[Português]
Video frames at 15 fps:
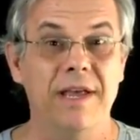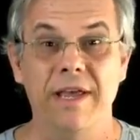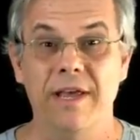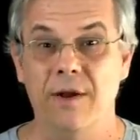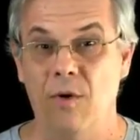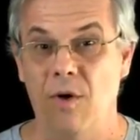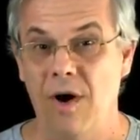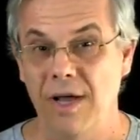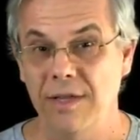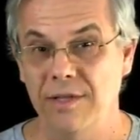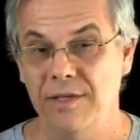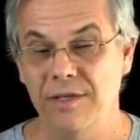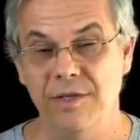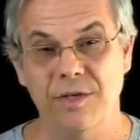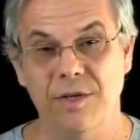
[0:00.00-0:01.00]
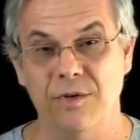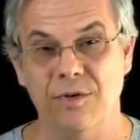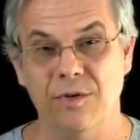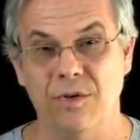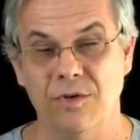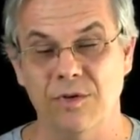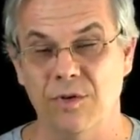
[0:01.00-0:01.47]
Herodes e seus
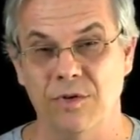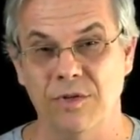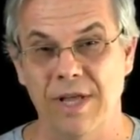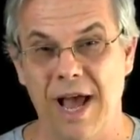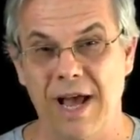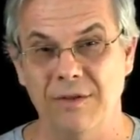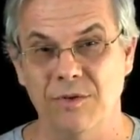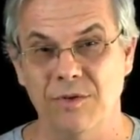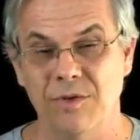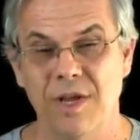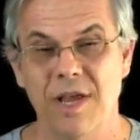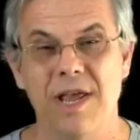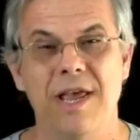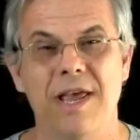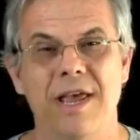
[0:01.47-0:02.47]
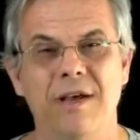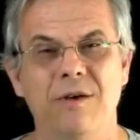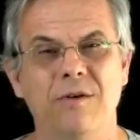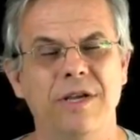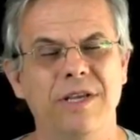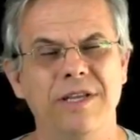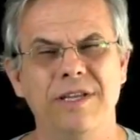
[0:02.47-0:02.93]
soldados
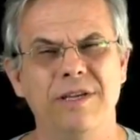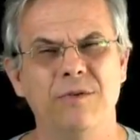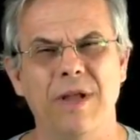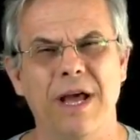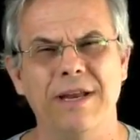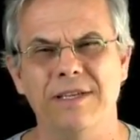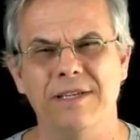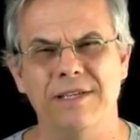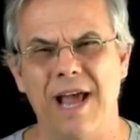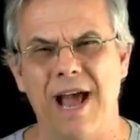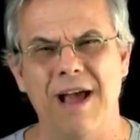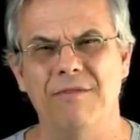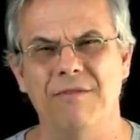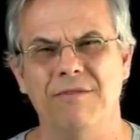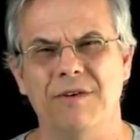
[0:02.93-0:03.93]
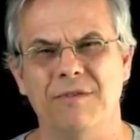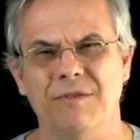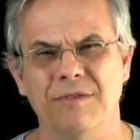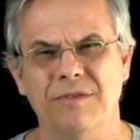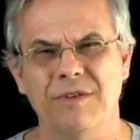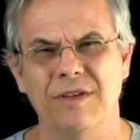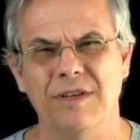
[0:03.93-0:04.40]
ridicularizavam
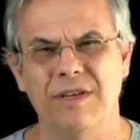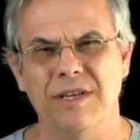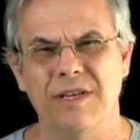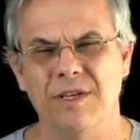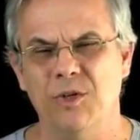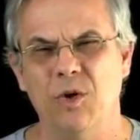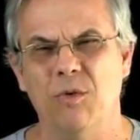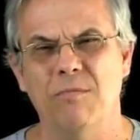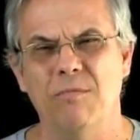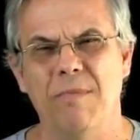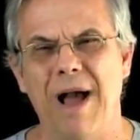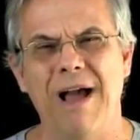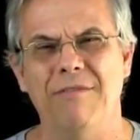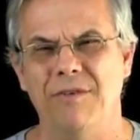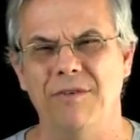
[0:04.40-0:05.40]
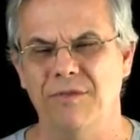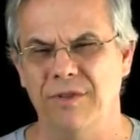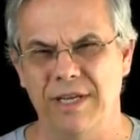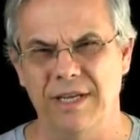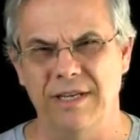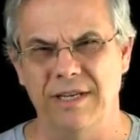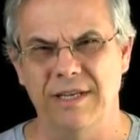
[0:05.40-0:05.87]
e zombavam
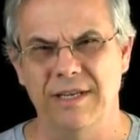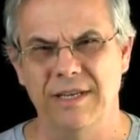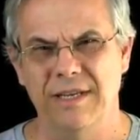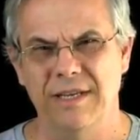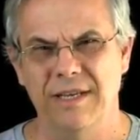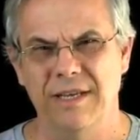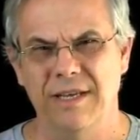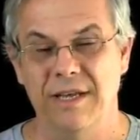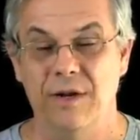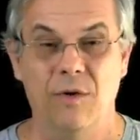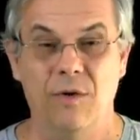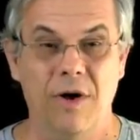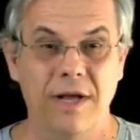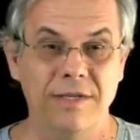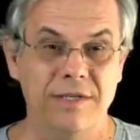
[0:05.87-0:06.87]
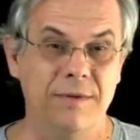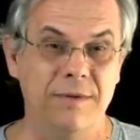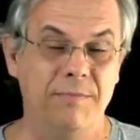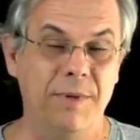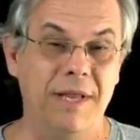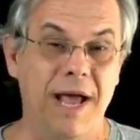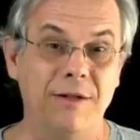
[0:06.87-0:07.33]
dele. Herodes e
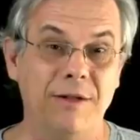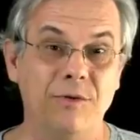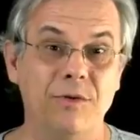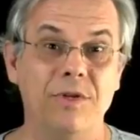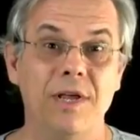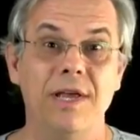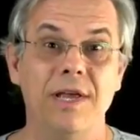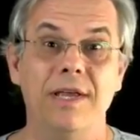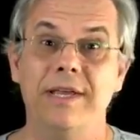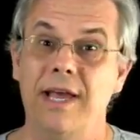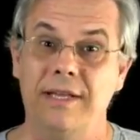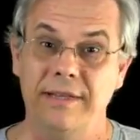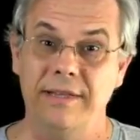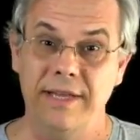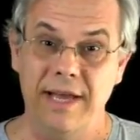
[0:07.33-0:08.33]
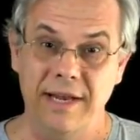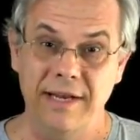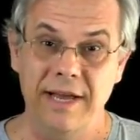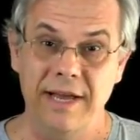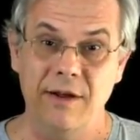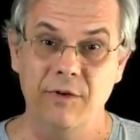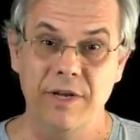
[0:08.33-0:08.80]
Pilatos, que até
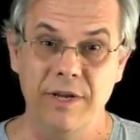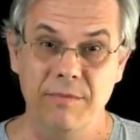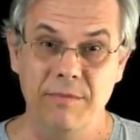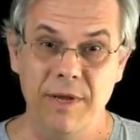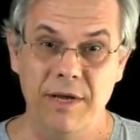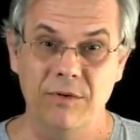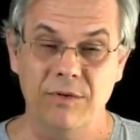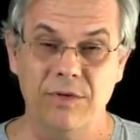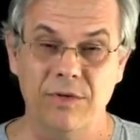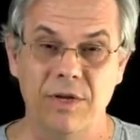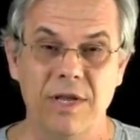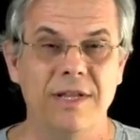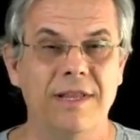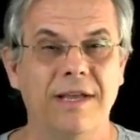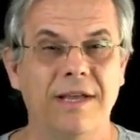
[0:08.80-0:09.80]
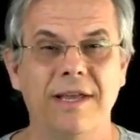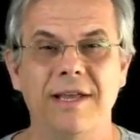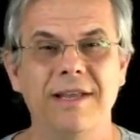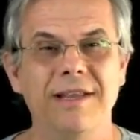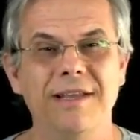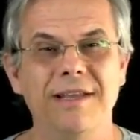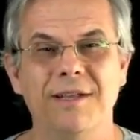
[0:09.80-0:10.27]
ali eram inimigos,
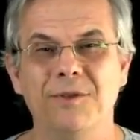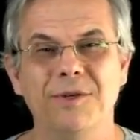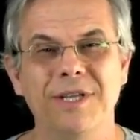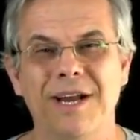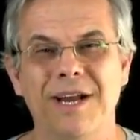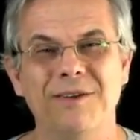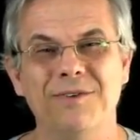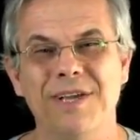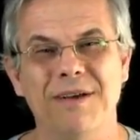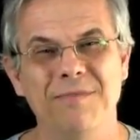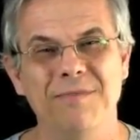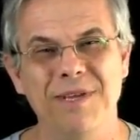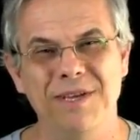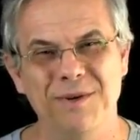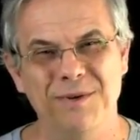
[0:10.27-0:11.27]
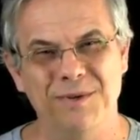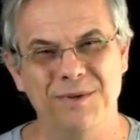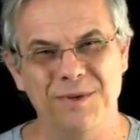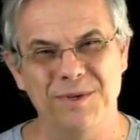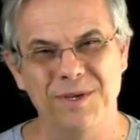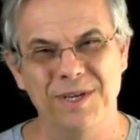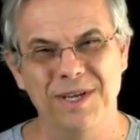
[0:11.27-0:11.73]
naquele dia tornaram-se
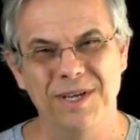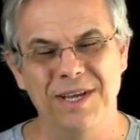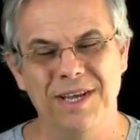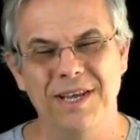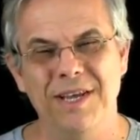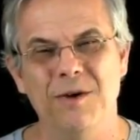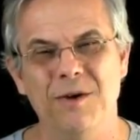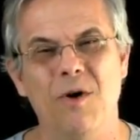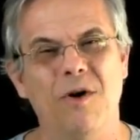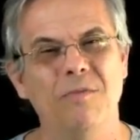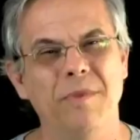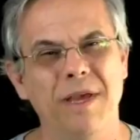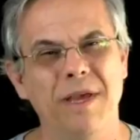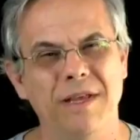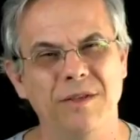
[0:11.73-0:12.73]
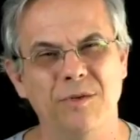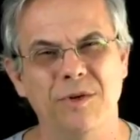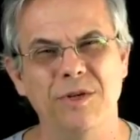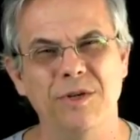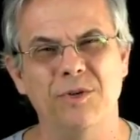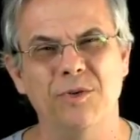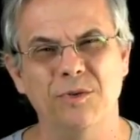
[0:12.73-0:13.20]
amigos. Igualmente o
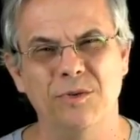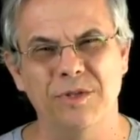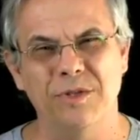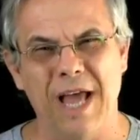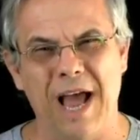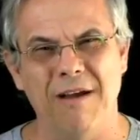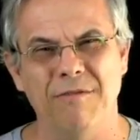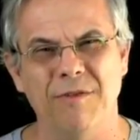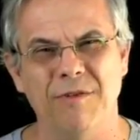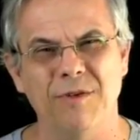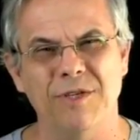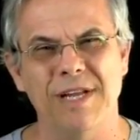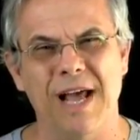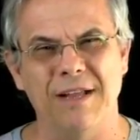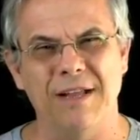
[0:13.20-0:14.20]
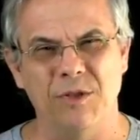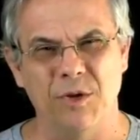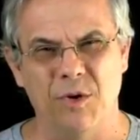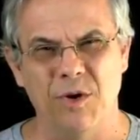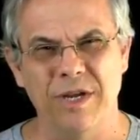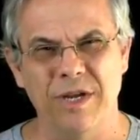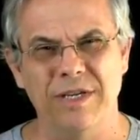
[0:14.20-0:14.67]
insultavam os
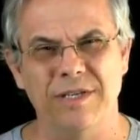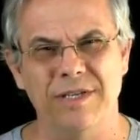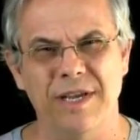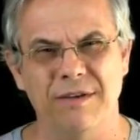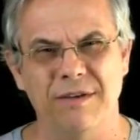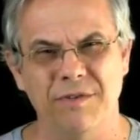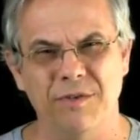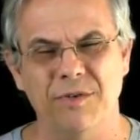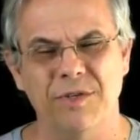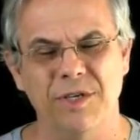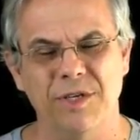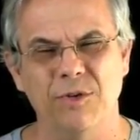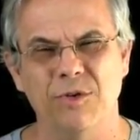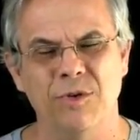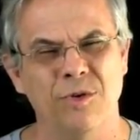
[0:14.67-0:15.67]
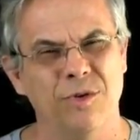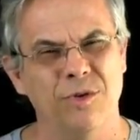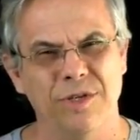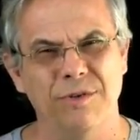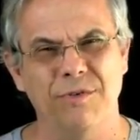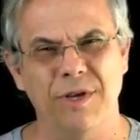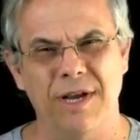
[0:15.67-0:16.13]
ladrões que haviam sido
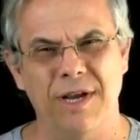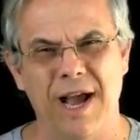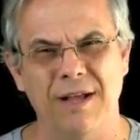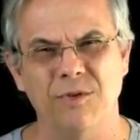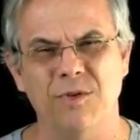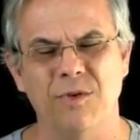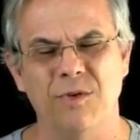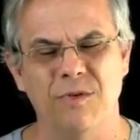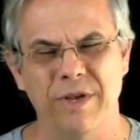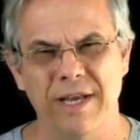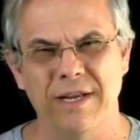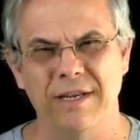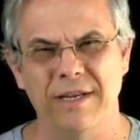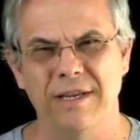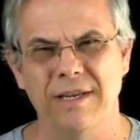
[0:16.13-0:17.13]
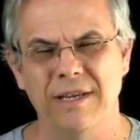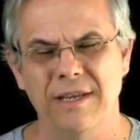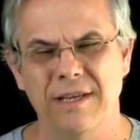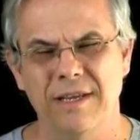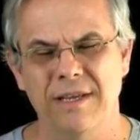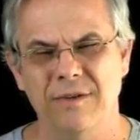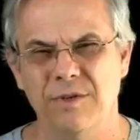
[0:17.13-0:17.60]
crucificados com ele
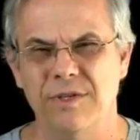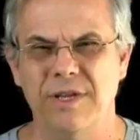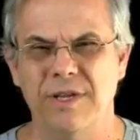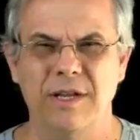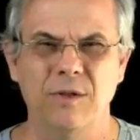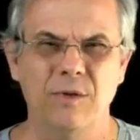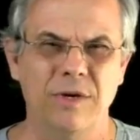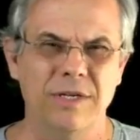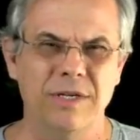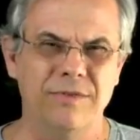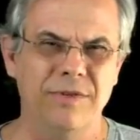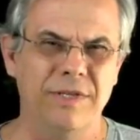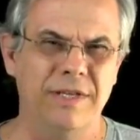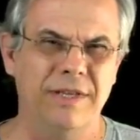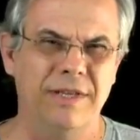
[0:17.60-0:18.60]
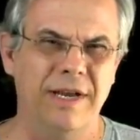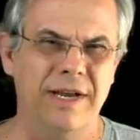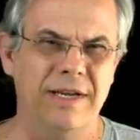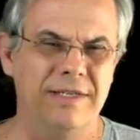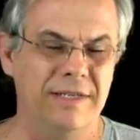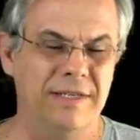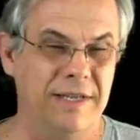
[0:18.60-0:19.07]
isso está em Lucas
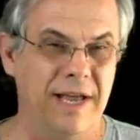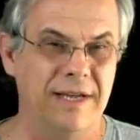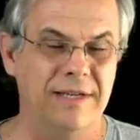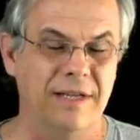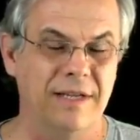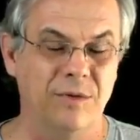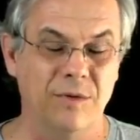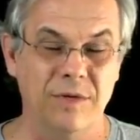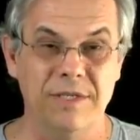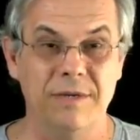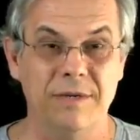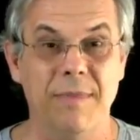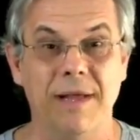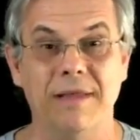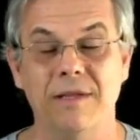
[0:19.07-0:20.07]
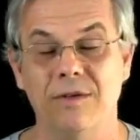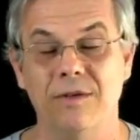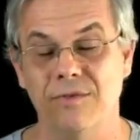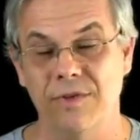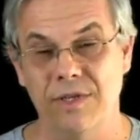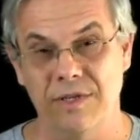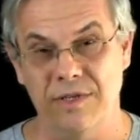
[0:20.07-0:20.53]
23, de 10 a 12, e Mateus
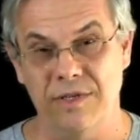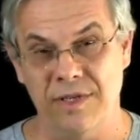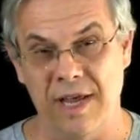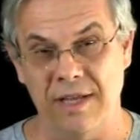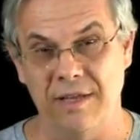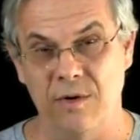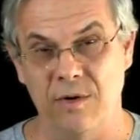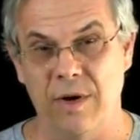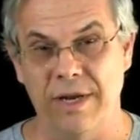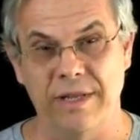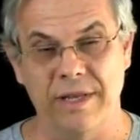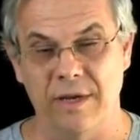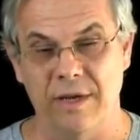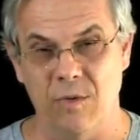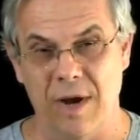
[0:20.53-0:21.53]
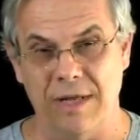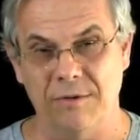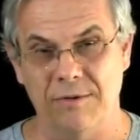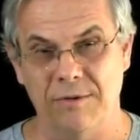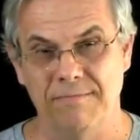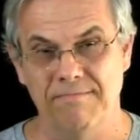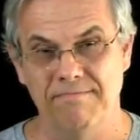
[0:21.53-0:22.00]
27,
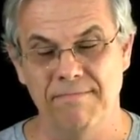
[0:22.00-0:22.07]
44.